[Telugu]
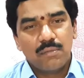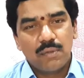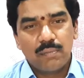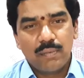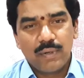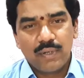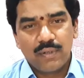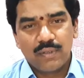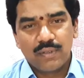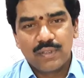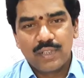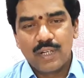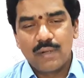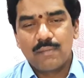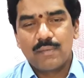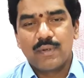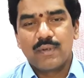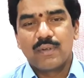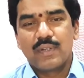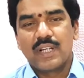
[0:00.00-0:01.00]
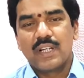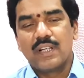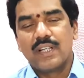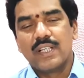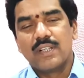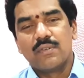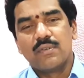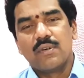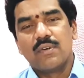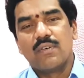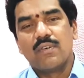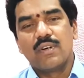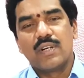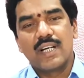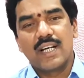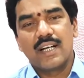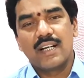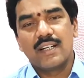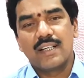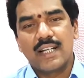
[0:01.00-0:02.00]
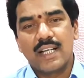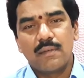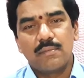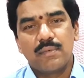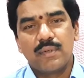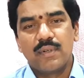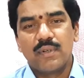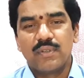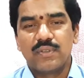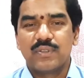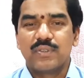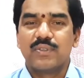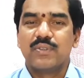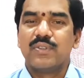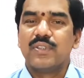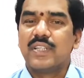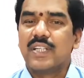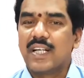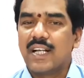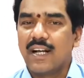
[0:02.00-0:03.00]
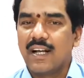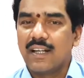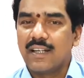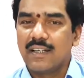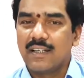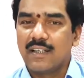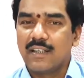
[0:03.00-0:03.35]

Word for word: ముప్పై రోజులప్పుడు ఒక ఇంకో ఒక టైప్ డోసు ఇంకా